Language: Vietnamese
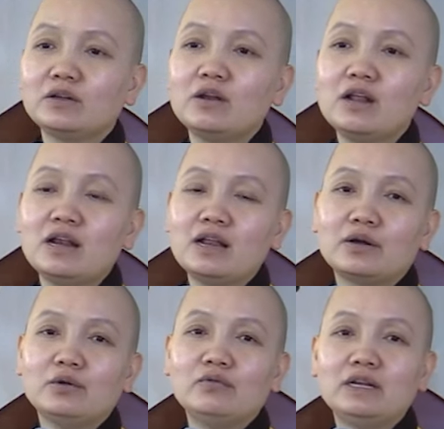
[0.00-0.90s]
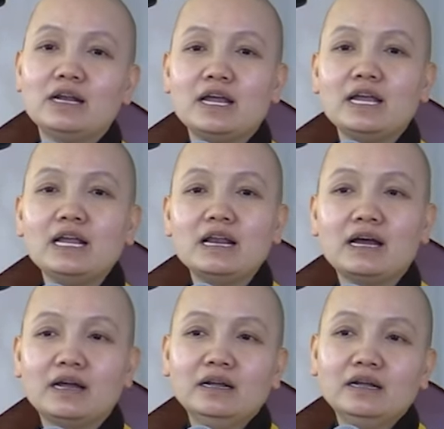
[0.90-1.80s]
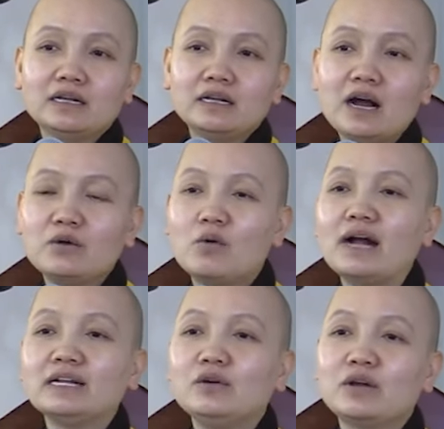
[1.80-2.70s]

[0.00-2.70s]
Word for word: Cho nên là quý vị để ý là cái ân oán